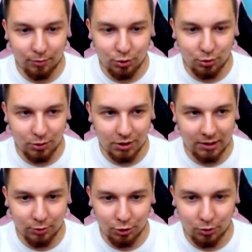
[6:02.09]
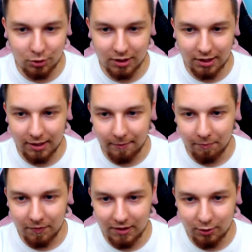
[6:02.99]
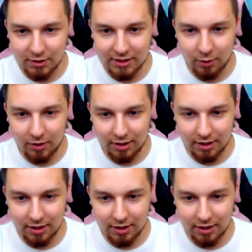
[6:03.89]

brzuch czy tam żołądek dinozaura.